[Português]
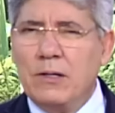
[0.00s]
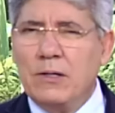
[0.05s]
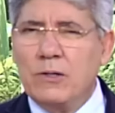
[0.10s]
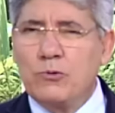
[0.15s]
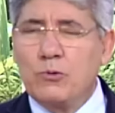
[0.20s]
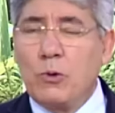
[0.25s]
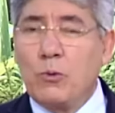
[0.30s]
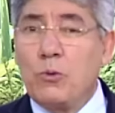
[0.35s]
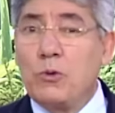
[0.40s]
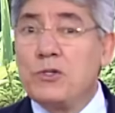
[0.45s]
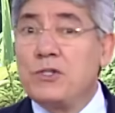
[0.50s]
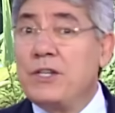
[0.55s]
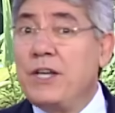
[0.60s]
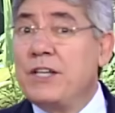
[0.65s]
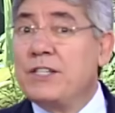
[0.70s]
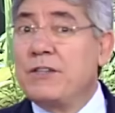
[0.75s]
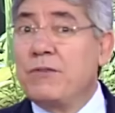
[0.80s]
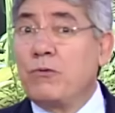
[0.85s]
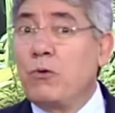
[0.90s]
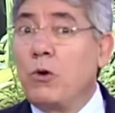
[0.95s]
Sua
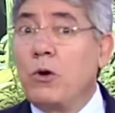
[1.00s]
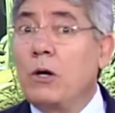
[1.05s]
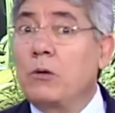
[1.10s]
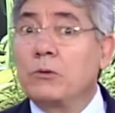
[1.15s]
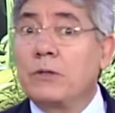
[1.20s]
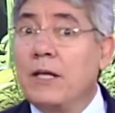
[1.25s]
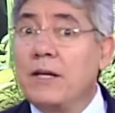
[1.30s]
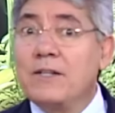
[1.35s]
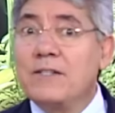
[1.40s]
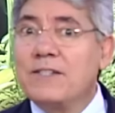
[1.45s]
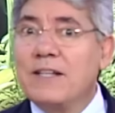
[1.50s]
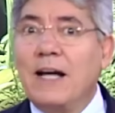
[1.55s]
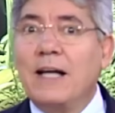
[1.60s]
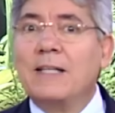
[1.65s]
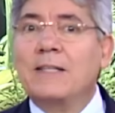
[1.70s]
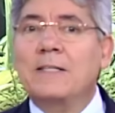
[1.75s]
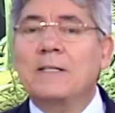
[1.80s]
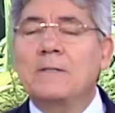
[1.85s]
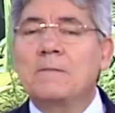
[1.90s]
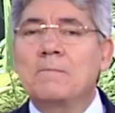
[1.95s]
consciência ficou
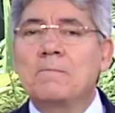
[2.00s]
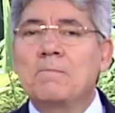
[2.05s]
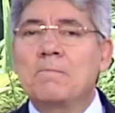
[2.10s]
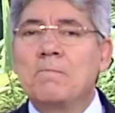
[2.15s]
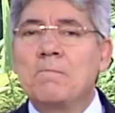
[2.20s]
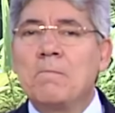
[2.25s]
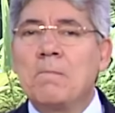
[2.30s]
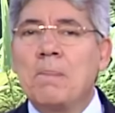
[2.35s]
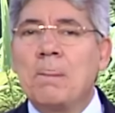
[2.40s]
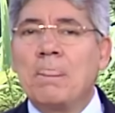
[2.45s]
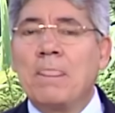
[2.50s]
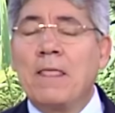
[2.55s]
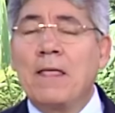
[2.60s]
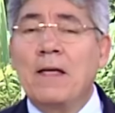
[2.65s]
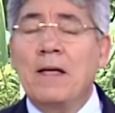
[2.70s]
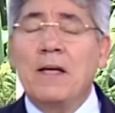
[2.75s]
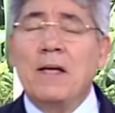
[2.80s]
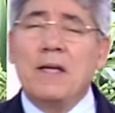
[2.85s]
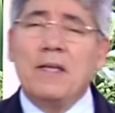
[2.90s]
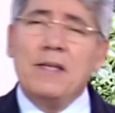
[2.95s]
cauterizada.
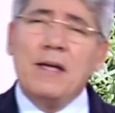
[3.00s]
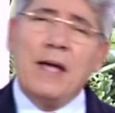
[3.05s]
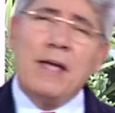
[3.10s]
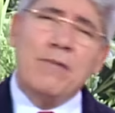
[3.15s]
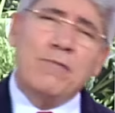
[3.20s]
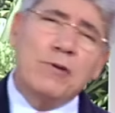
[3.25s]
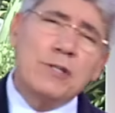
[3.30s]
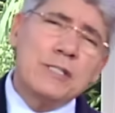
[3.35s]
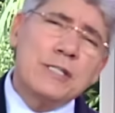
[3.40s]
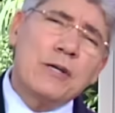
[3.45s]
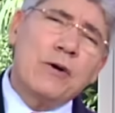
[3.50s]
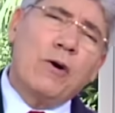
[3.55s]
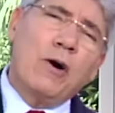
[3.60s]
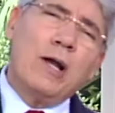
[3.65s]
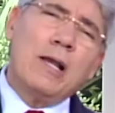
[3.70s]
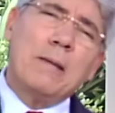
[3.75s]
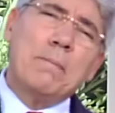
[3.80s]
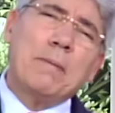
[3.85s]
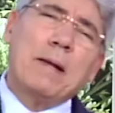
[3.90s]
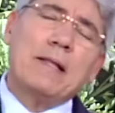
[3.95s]
E aí você
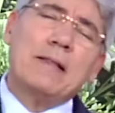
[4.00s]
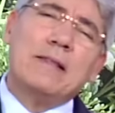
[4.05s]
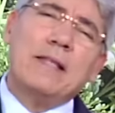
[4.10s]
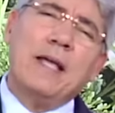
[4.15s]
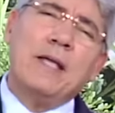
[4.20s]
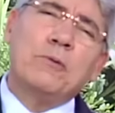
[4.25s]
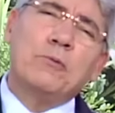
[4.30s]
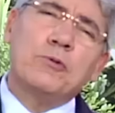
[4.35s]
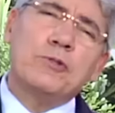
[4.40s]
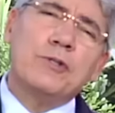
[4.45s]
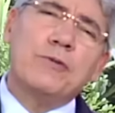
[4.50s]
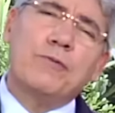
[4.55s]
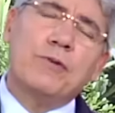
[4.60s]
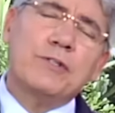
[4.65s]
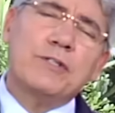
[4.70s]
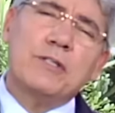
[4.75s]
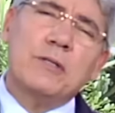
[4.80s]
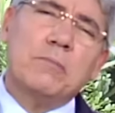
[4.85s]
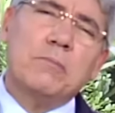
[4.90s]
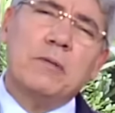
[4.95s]
olha para dentro de
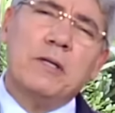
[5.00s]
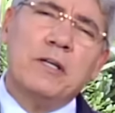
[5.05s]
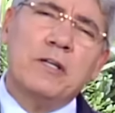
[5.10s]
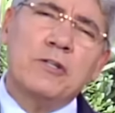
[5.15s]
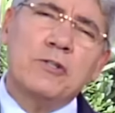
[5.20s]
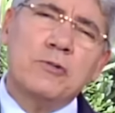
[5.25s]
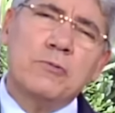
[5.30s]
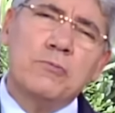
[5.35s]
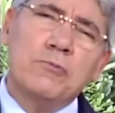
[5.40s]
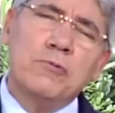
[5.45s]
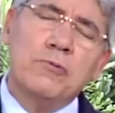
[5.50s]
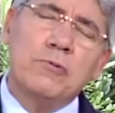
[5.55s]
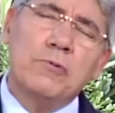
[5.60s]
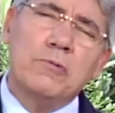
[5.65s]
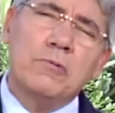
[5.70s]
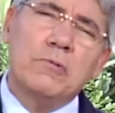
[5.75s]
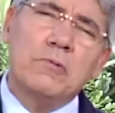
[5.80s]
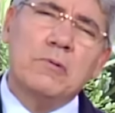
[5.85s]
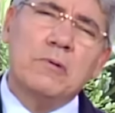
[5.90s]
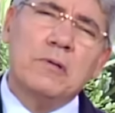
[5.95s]
você mesmo
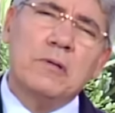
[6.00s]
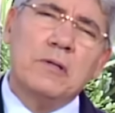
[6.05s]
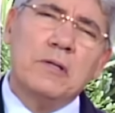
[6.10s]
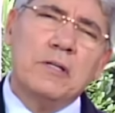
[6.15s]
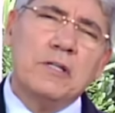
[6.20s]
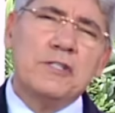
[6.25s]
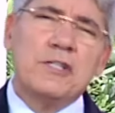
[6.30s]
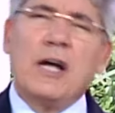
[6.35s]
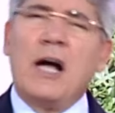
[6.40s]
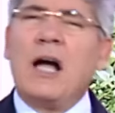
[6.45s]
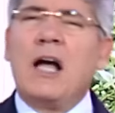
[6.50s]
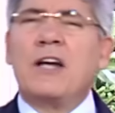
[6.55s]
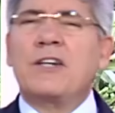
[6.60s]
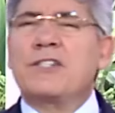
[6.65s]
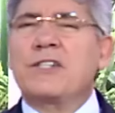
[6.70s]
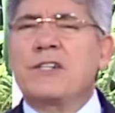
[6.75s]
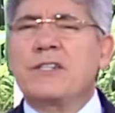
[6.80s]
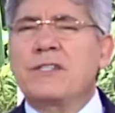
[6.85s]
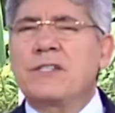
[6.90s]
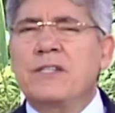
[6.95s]
e já
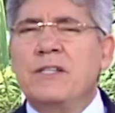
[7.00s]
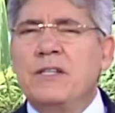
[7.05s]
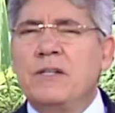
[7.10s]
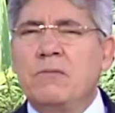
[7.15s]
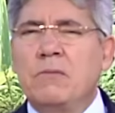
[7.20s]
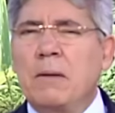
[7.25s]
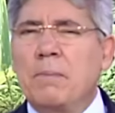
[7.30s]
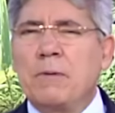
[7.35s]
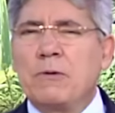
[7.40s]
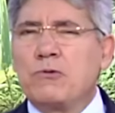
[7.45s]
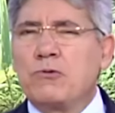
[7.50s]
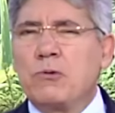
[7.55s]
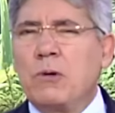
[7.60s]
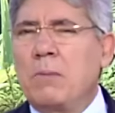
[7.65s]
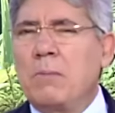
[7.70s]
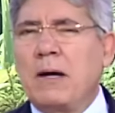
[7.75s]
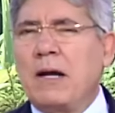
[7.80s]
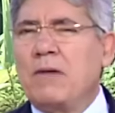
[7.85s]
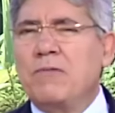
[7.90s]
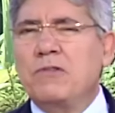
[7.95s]
acha-se uma pessoa
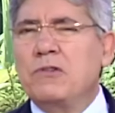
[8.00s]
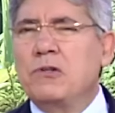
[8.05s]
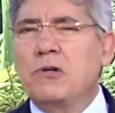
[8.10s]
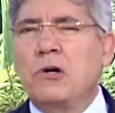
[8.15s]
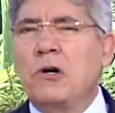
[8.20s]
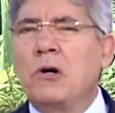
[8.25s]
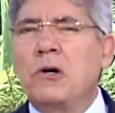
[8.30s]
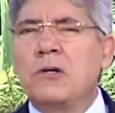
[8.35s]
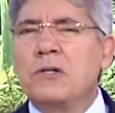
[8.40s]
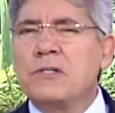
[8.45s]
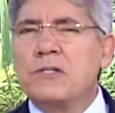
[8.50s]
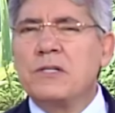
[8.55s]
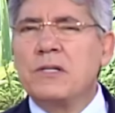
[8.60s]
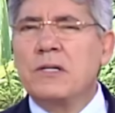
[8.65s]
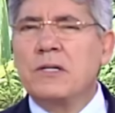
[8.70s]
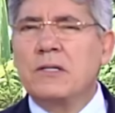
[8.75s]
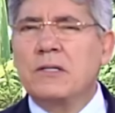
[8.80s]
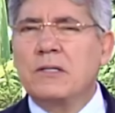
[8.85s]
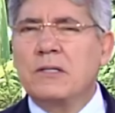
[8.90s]
maravilhosa,